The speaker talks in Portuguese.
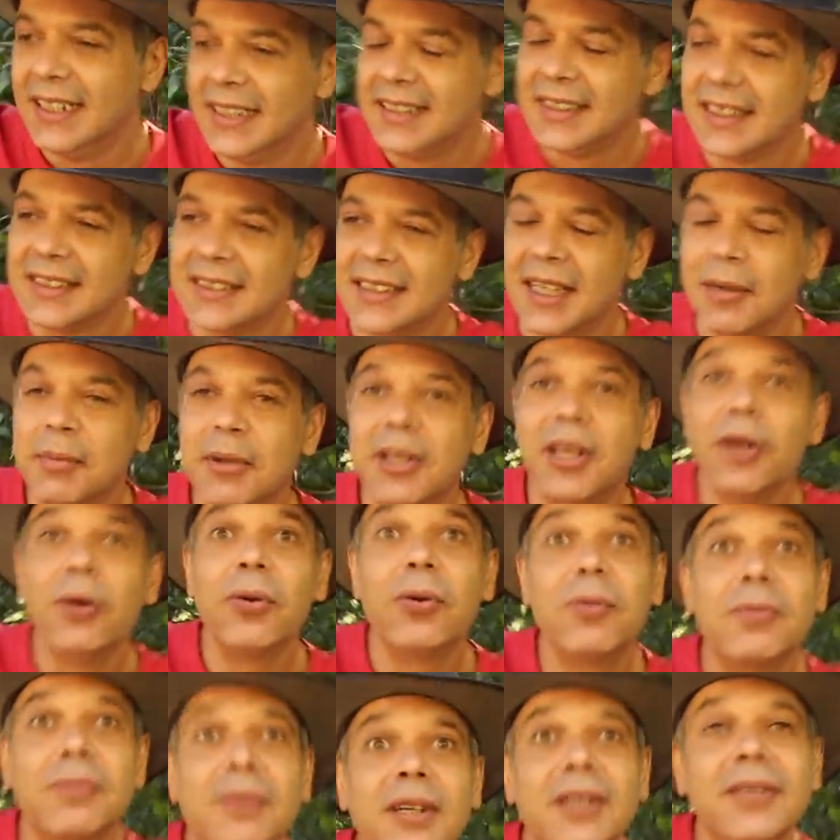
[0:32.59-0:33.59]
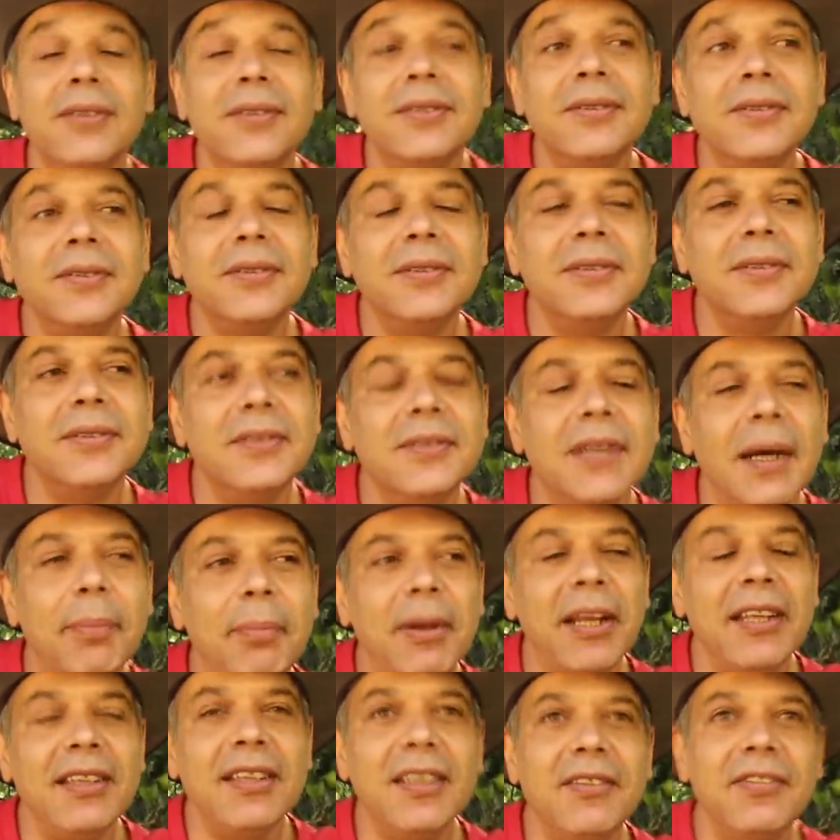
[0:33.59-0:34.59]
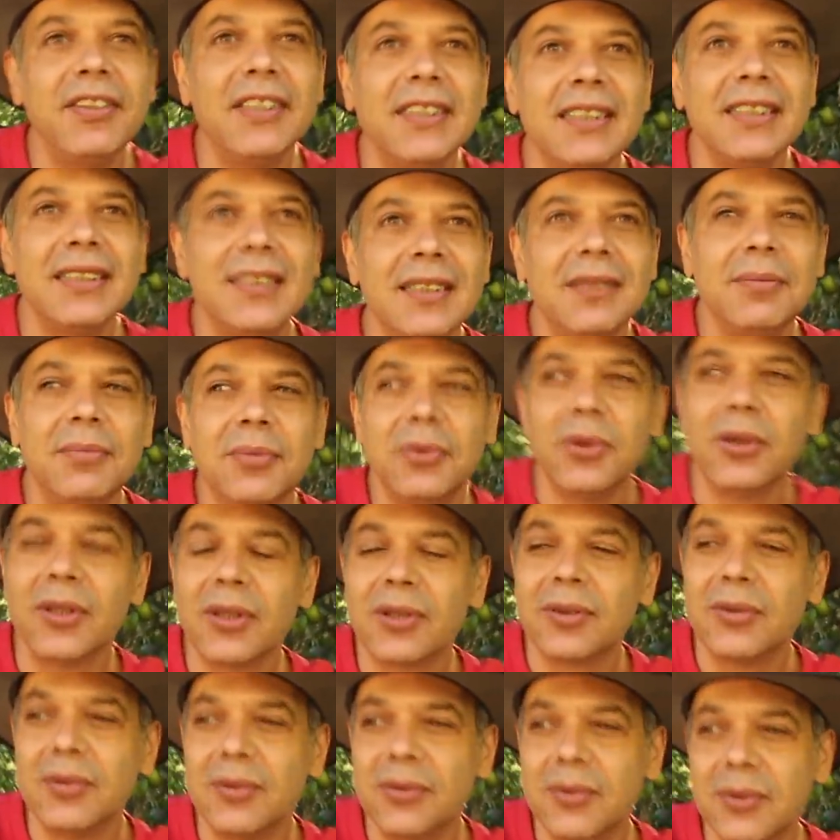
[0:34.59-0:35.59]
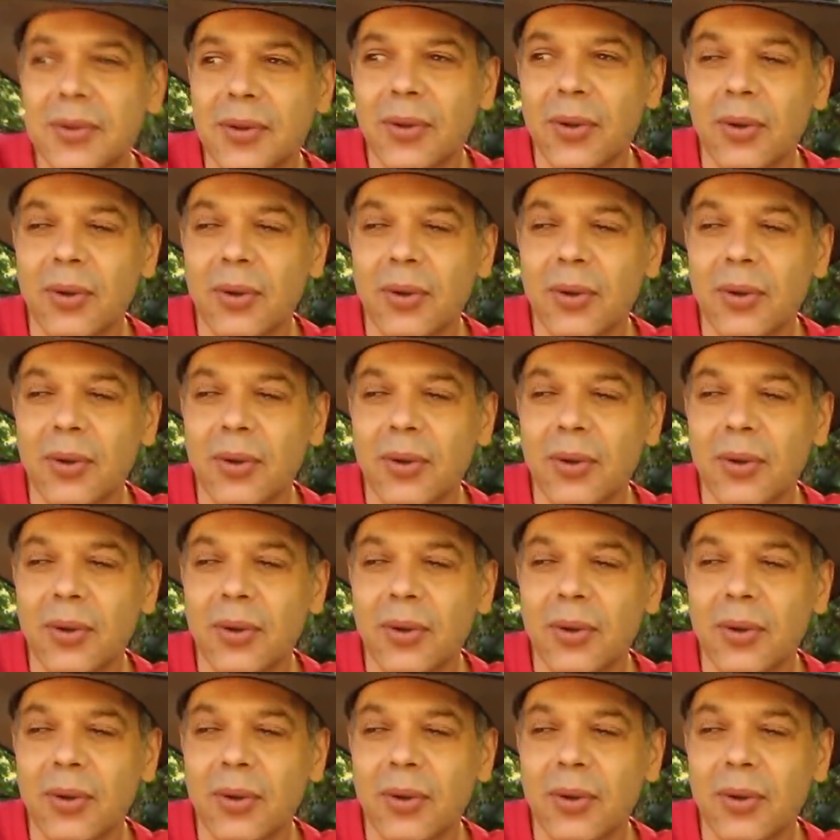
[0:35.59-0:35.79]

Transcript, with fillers: Você sabe que eu, eu aprendi a fazer tambor com o